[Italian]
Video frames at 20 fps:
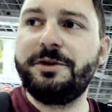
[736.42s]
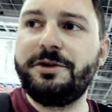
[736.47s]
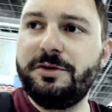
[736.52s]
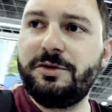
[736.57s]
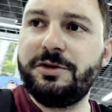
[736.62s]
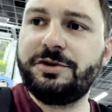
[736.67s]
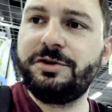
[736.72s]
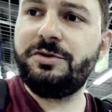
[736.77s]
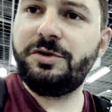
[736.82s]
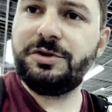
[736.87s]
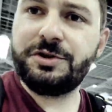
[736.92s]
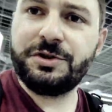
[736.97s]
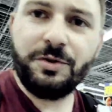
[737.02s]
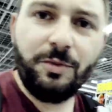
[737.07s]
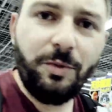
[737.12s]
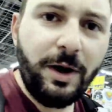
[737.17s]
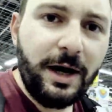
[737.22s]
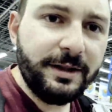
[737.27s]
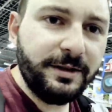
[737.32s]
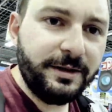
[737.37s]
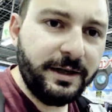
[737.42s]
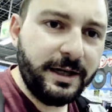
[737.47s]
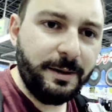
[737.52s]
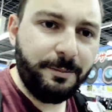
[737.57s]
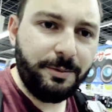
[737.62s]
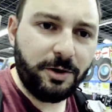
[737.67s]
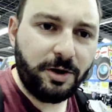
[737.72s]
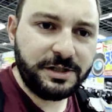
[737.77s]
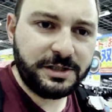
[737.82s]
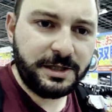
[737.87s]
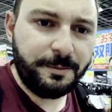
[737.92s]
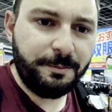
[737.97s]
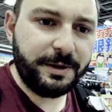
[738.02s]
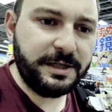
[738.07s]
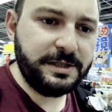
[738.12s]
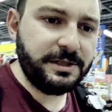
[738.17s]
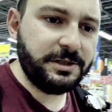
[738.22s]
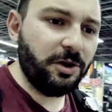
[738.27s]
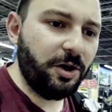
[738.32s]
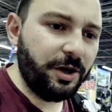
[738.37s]
di 850, che però è sempre
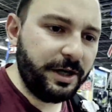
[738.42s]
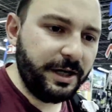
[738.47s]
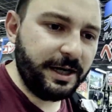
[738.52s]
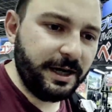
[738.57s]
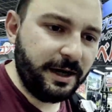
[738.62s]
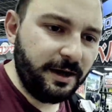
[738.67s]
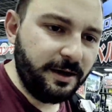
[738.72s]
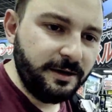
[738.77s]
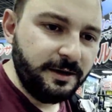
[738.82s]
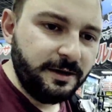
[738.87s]
storica,